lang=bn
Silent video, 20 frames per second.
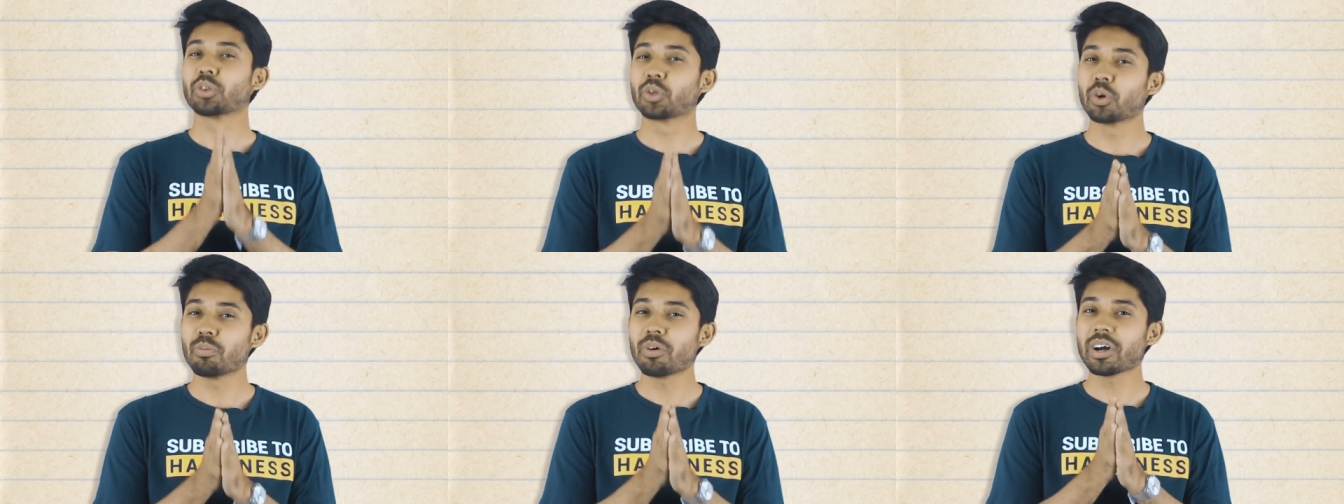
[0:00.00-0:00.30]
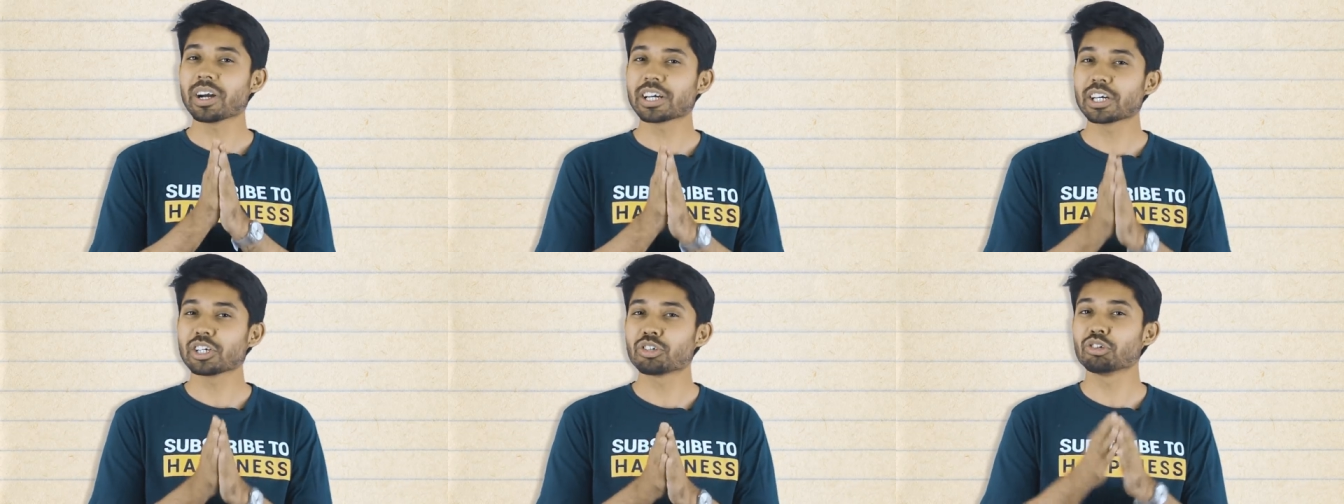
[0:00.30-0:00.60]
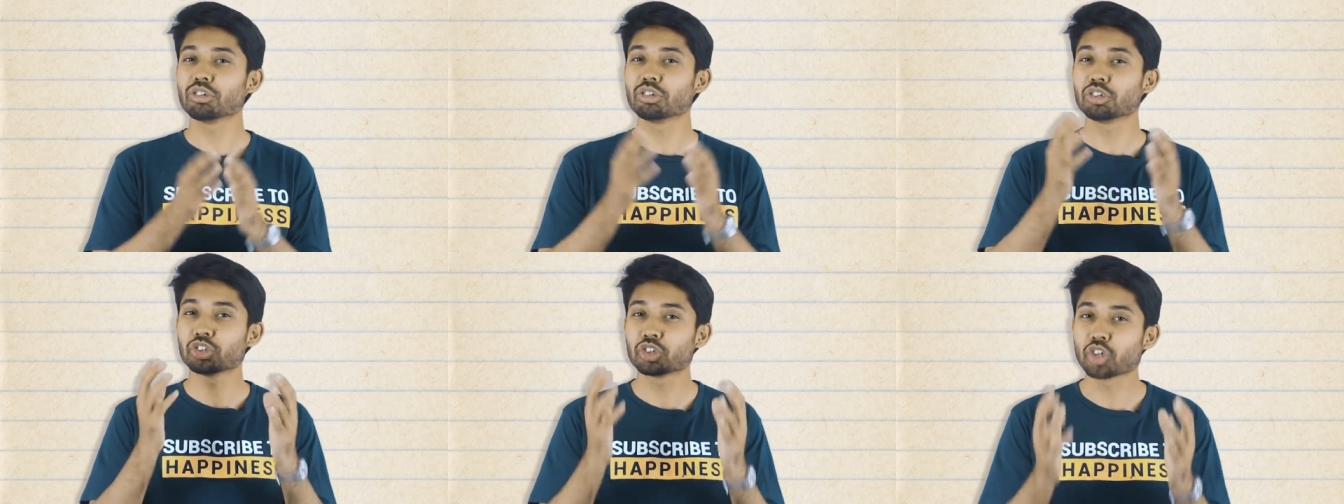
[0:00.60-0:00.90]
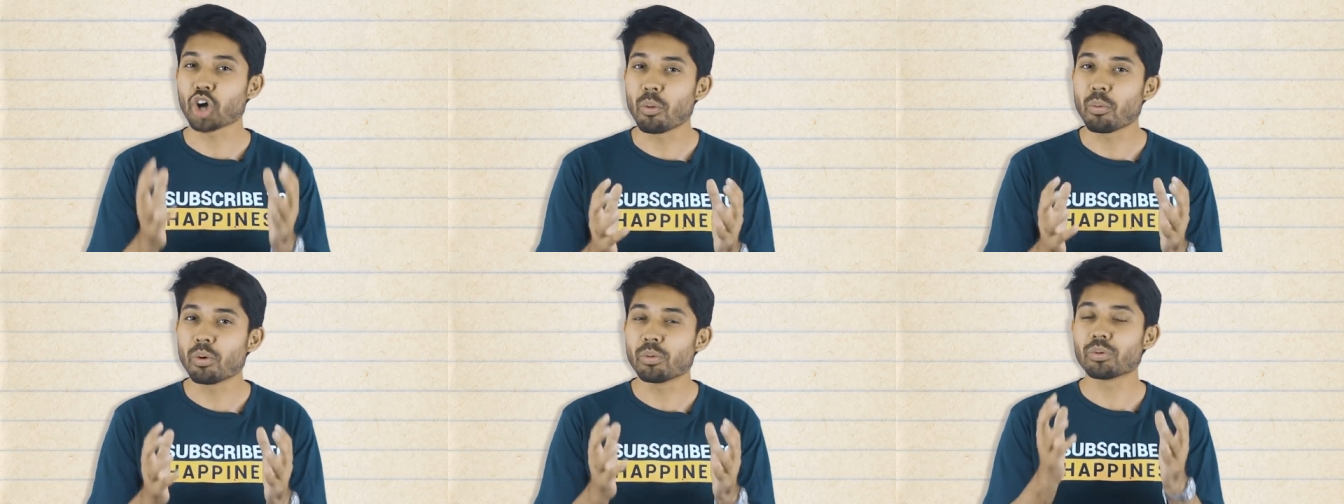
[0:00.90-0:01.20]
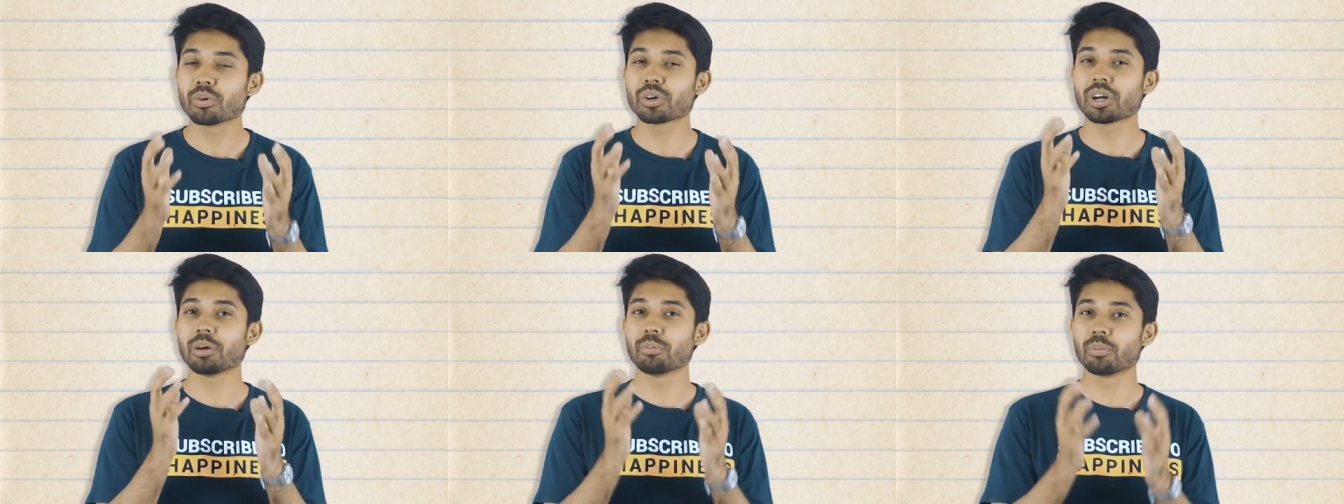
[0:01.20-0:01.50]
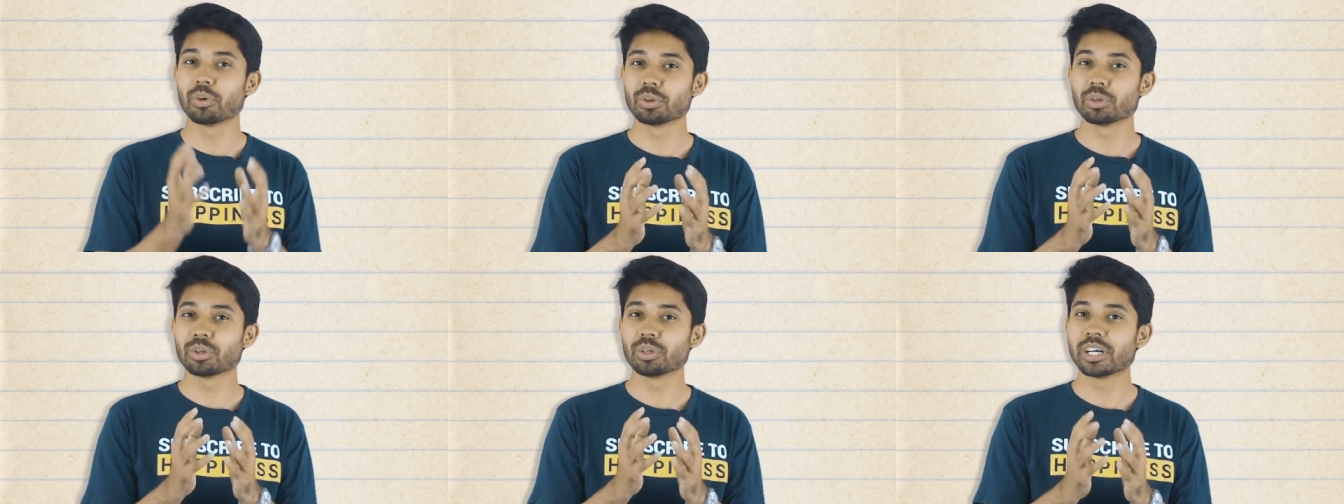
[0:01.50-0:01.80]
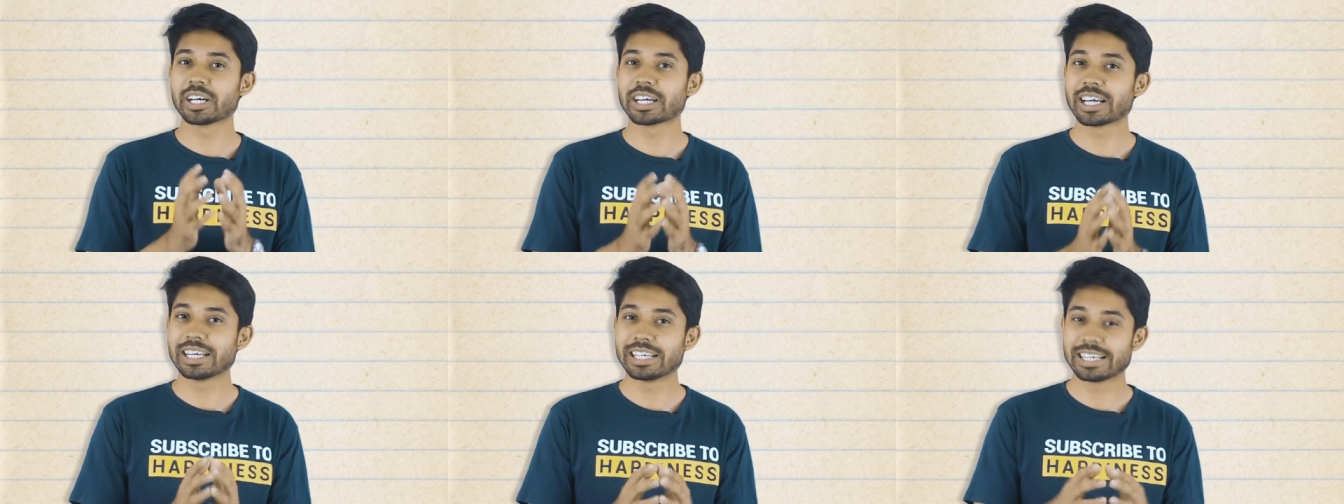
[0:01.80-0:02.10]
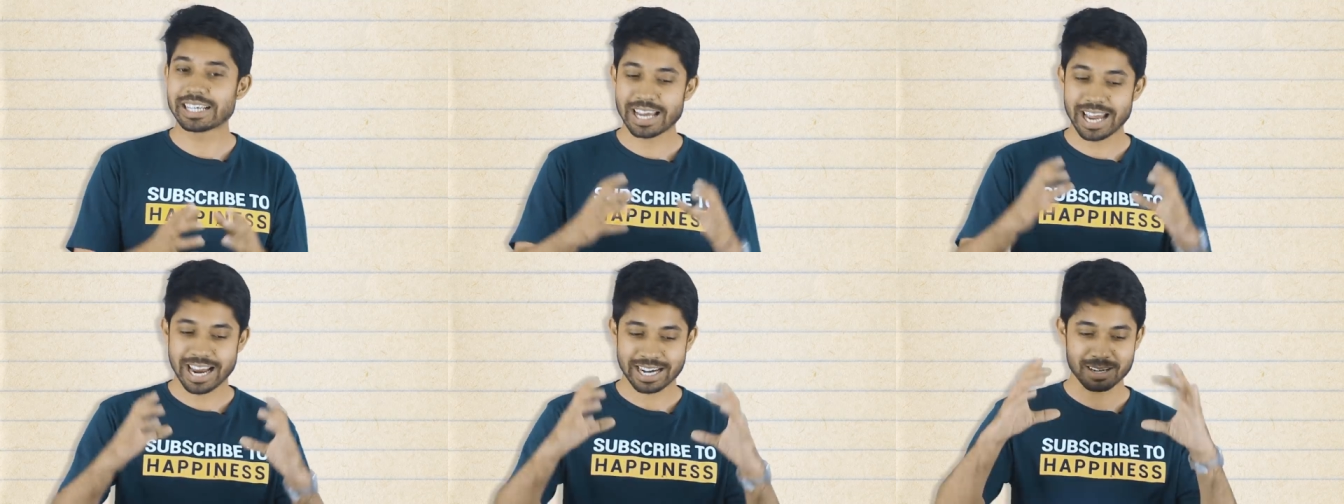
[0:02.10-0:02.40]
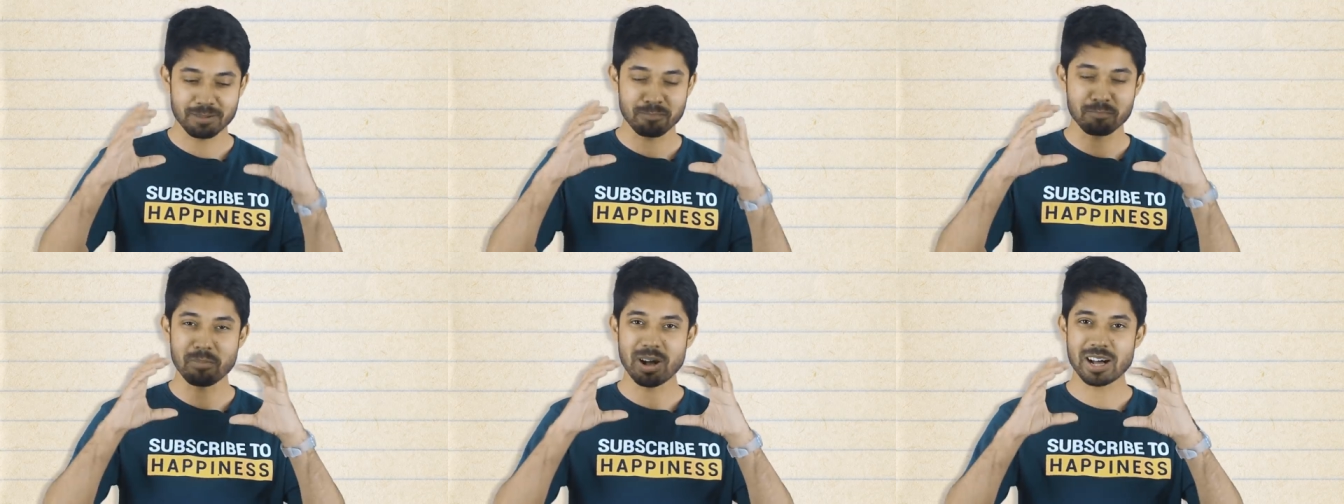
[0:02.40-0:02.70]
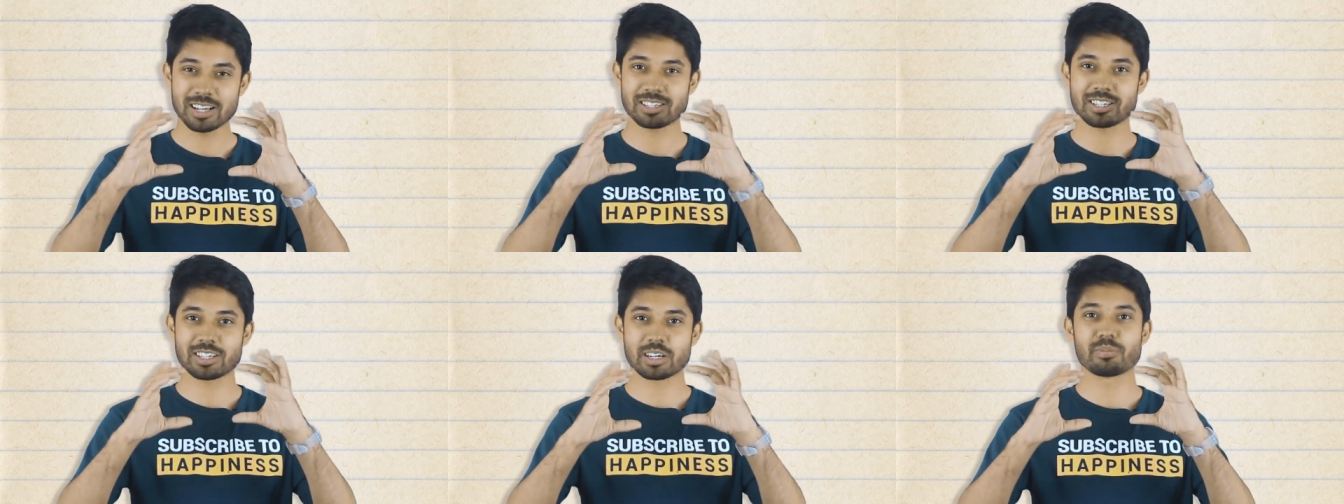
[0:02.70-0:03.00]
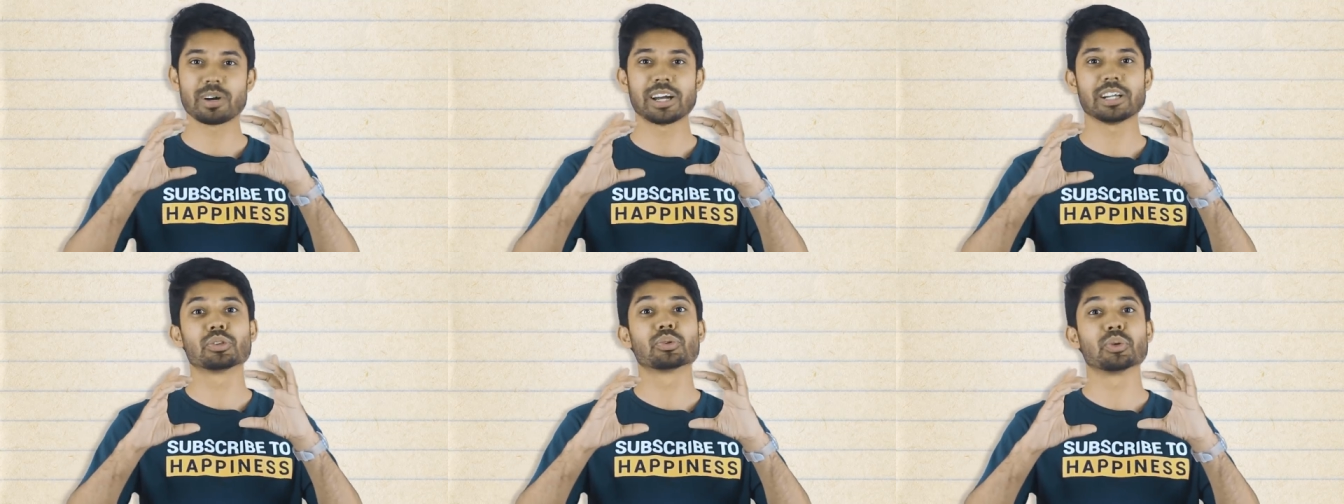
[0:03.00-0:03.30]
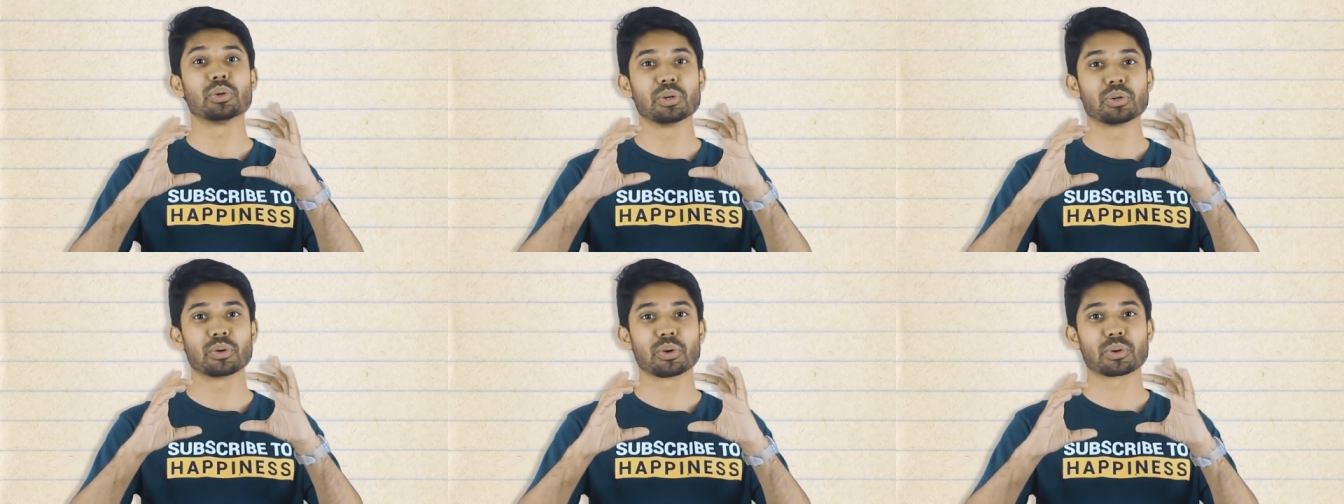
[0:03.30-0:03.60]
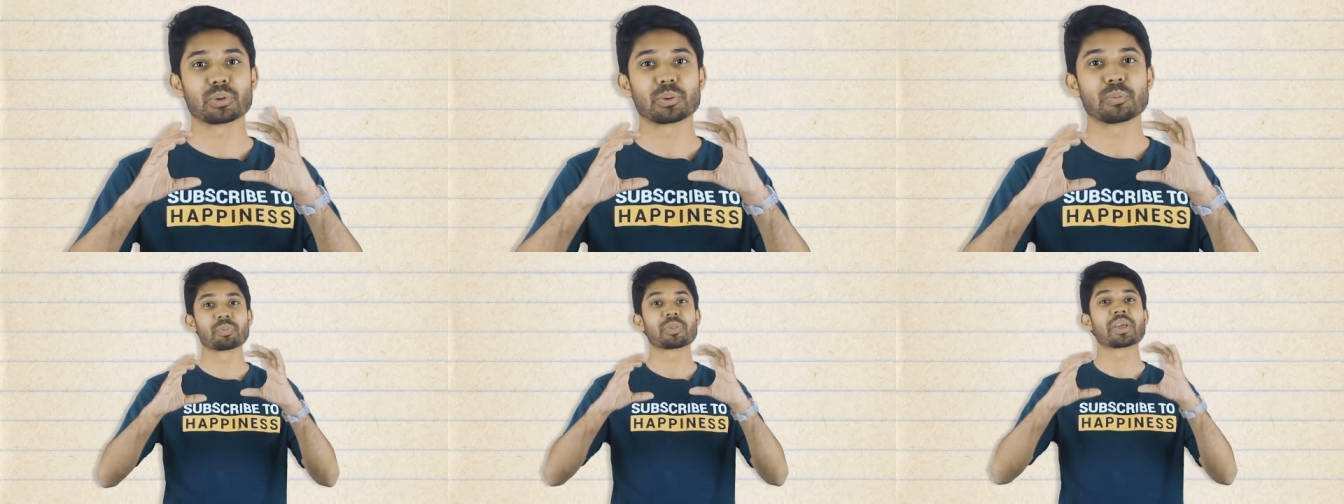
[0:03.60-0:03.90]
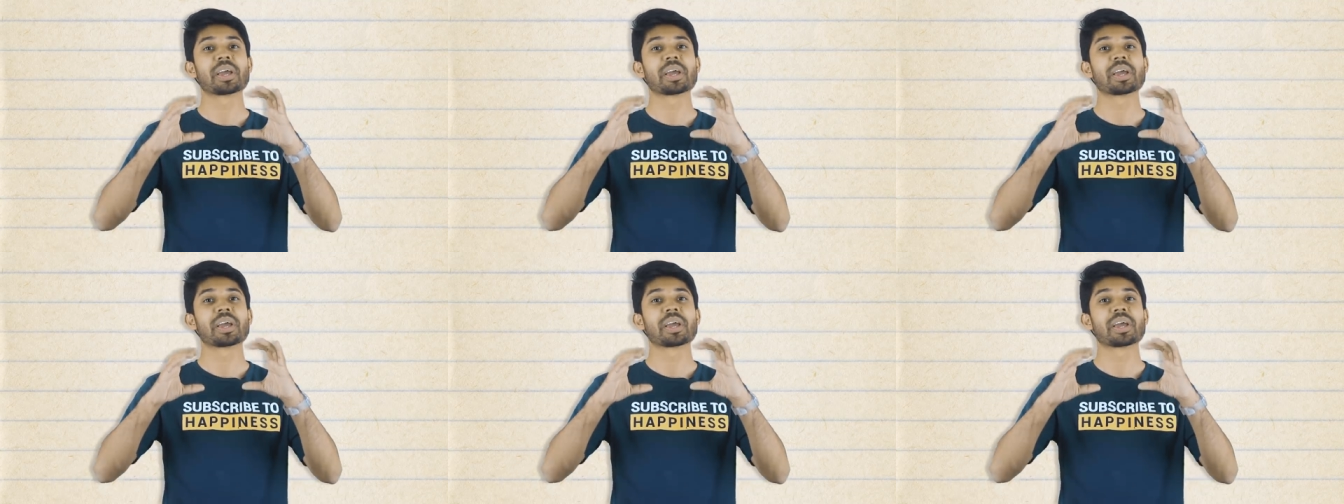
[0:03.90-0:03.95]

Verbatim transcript: তোমার কিছু সমমনা বন্ধুদেরকে নিয়ে একটা মাস্টার মাইন্ড তৈরি করো